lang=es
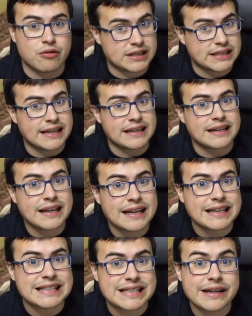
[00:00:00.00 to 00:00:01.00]
héroes, sin
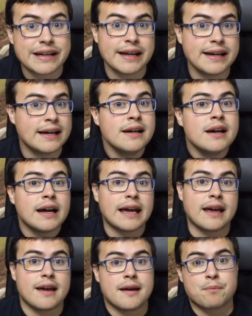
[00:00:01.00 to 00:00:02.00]
rey y sin reina,
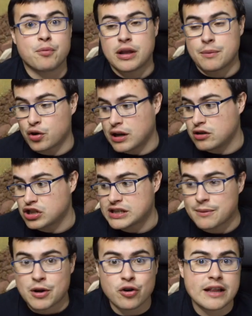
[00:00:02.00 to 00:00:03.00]
eh, puede porque los
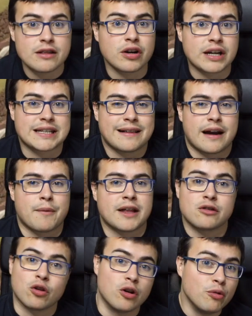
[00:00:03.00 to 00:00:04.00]
esté mejorando, que es el drama
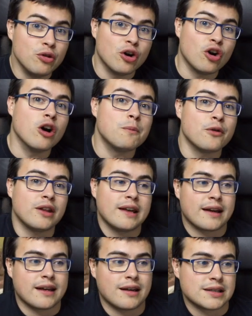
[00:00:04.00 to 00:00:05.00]
de todo el mundo, o
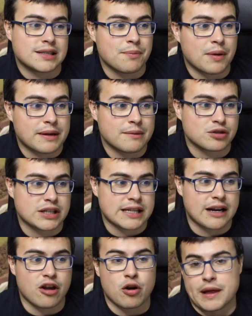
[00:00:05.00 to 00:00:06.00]
puede que simplemente pues que
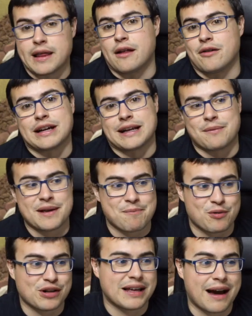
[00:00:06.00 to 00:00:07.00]
se le haya olvidado, que
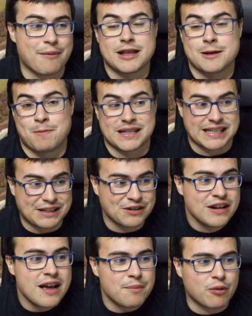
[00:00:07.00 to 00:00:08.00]
también puede, a veces pasa,
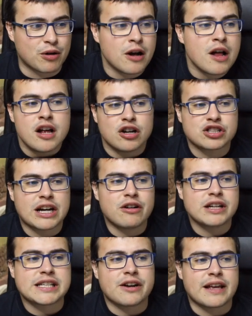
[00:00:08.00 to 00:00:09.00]
¿no? Pero bueno, los
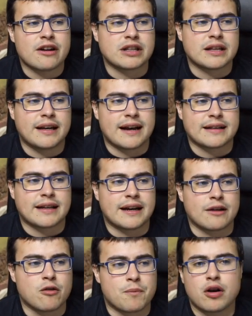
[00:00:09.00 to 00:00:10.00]
dragones ahora ya no tendrían que
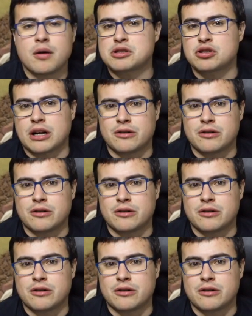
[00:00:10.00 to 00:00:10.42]
tener ningún problema, son